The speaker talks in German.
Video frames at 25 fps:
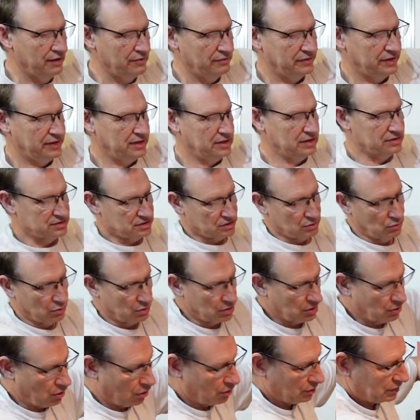Hier ist
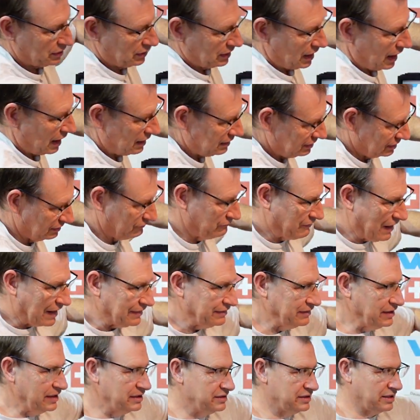noch original eine
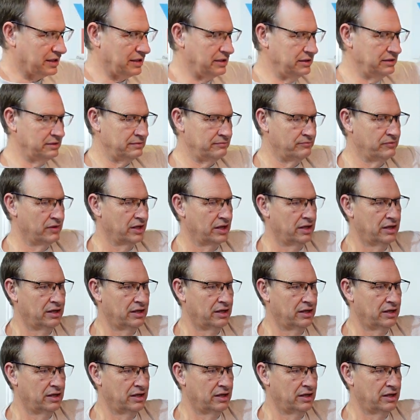Wanne drin,